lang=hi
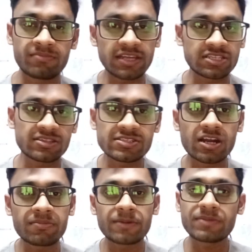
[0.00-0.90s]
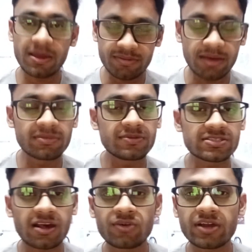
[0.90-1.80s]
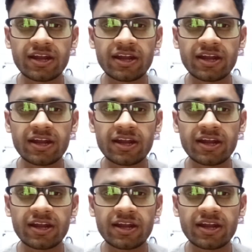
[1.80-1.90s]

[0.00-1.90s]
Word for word: मैं छत्तीसगढ़ में अपना एम बी कर रहा हूँ